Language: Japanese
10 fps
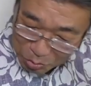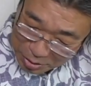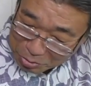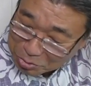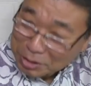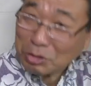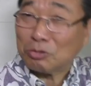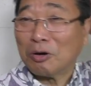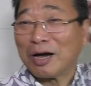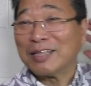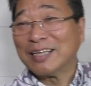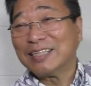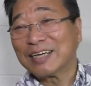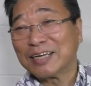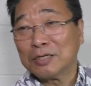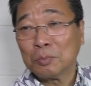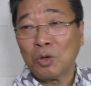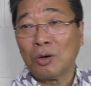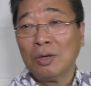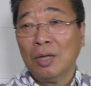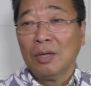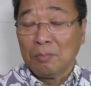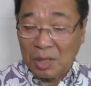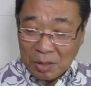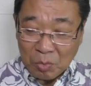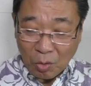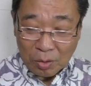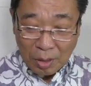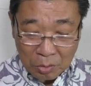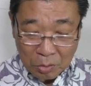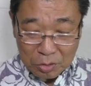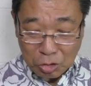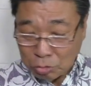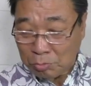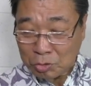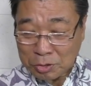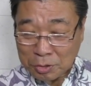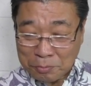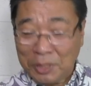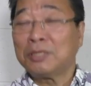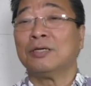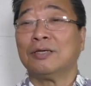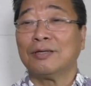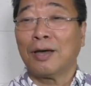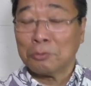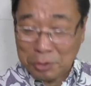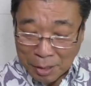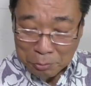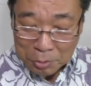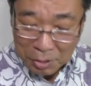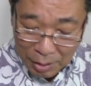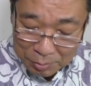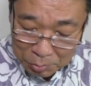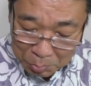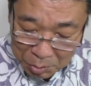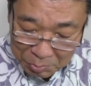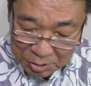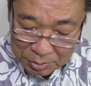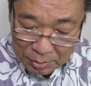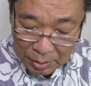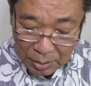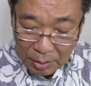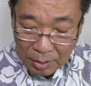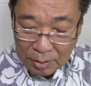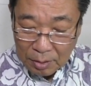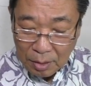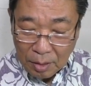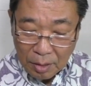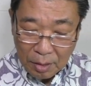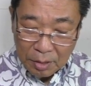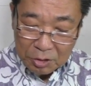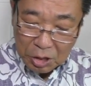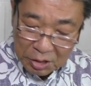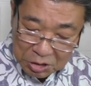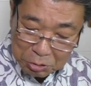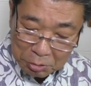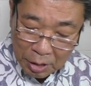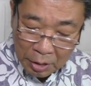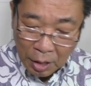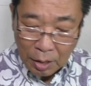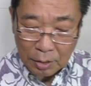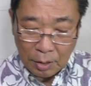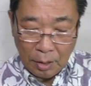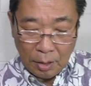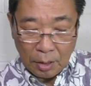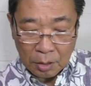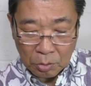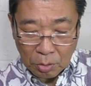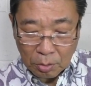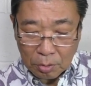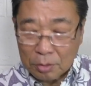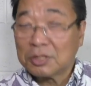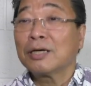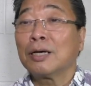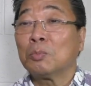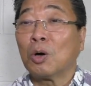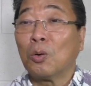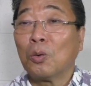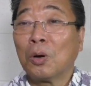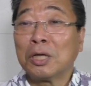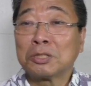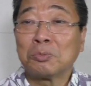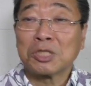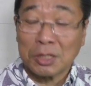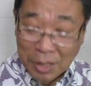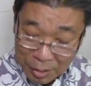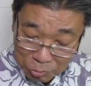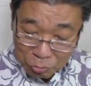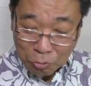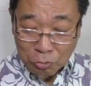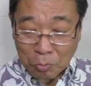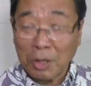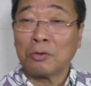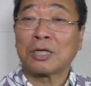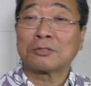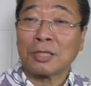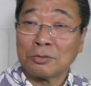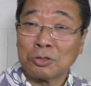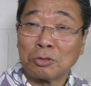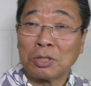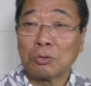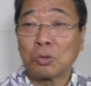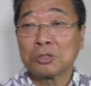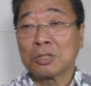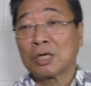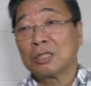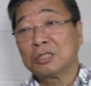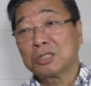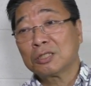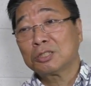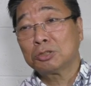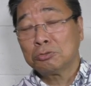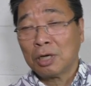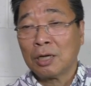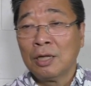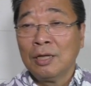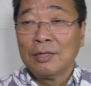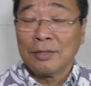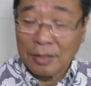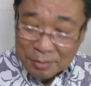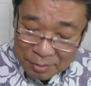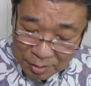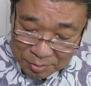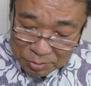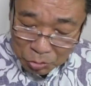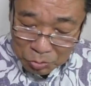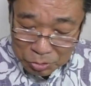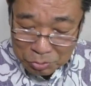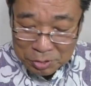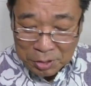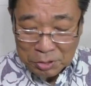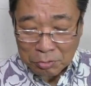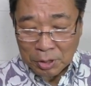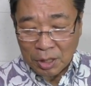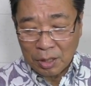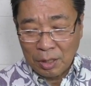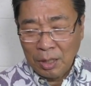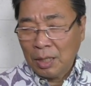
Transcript: どんな曲かちょっと分かんないんだけれども、まあ、でもの注目すべきあの単語ではあると思います。でチャーチルがねあの前回もお話しました最後の言葉をたくさんの人が残す中でチャーチルは亡くなるその直前にはね